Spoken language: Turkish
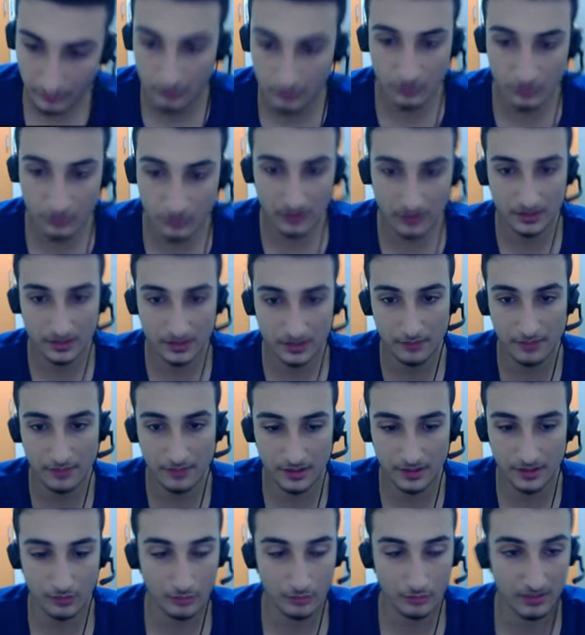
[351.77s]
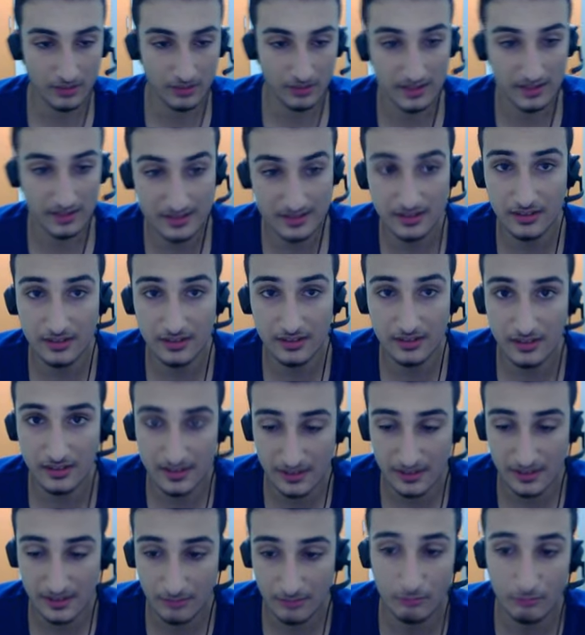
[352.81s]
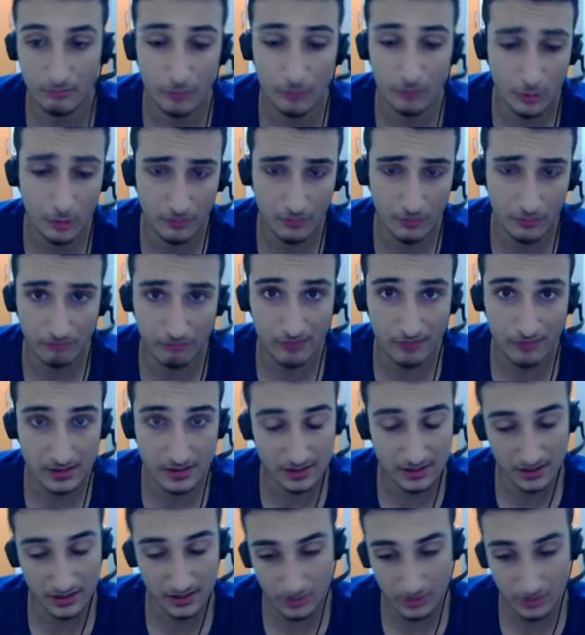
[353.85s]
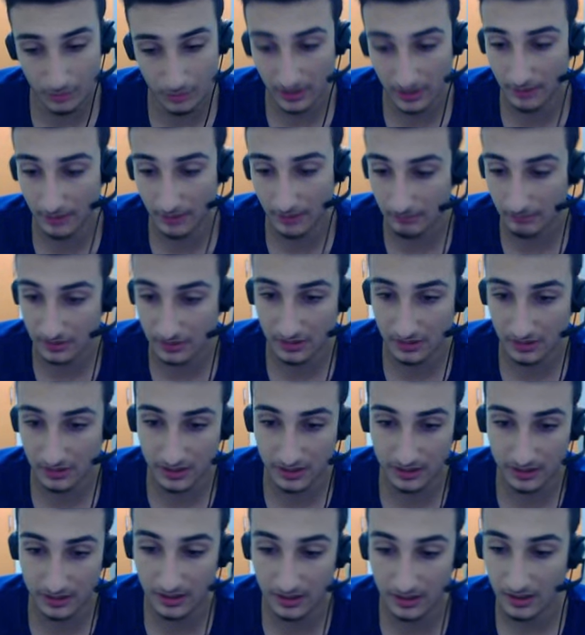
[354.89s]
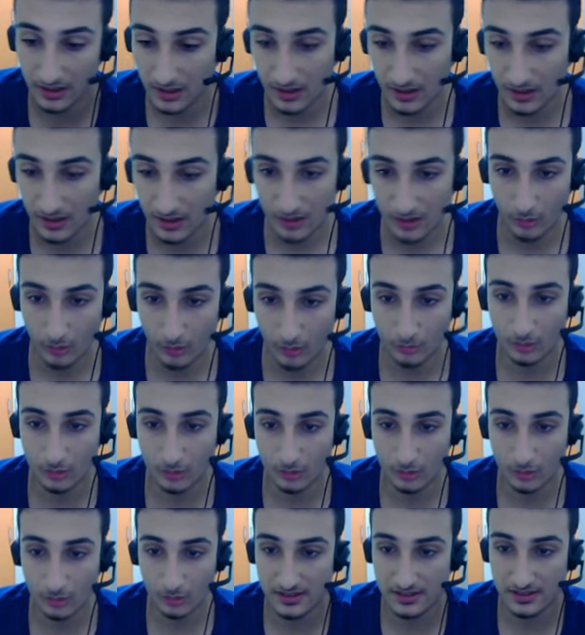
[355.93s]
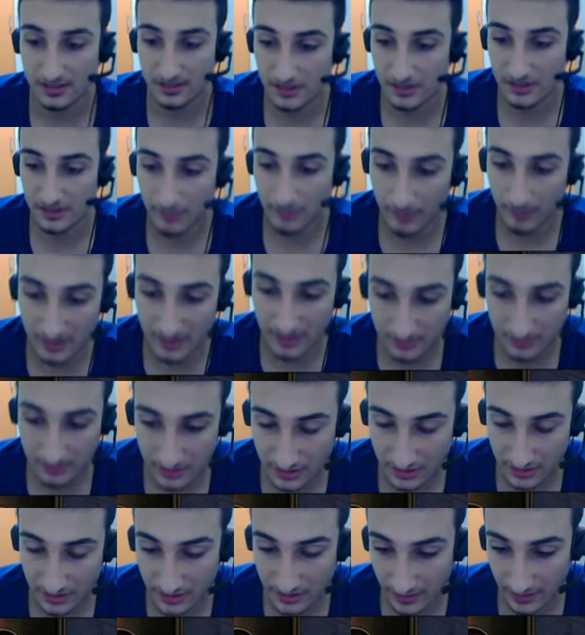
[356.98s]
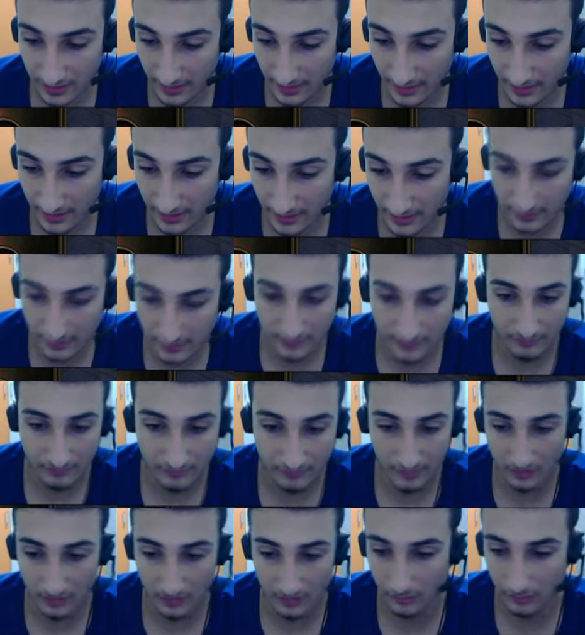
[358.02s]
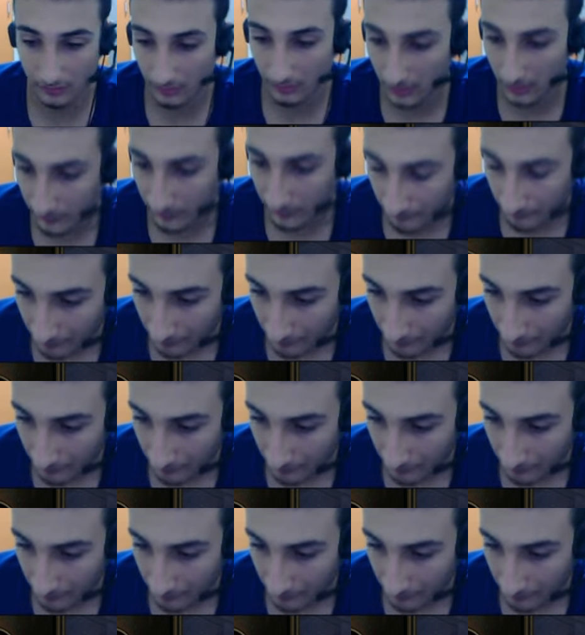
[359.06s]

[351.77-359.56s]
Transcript: Buradan tebrik ediyorum kendisine. Kes Morvif varsa anca öyle yapmıştır ya da oturup işsiz gibi basmıştır şey yani Vartol'la.